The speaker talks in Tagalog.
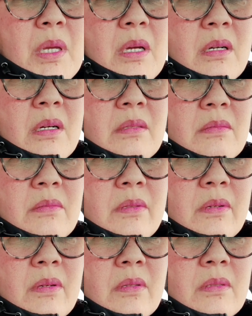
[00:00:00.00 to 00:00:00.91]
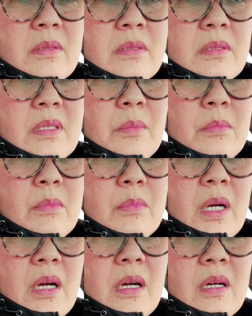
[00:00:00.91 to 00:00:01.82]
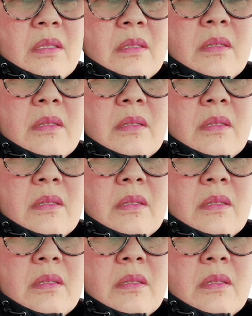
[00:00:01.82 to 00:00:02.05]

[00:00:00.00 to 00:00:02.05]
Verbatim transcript: ang ano sa uh,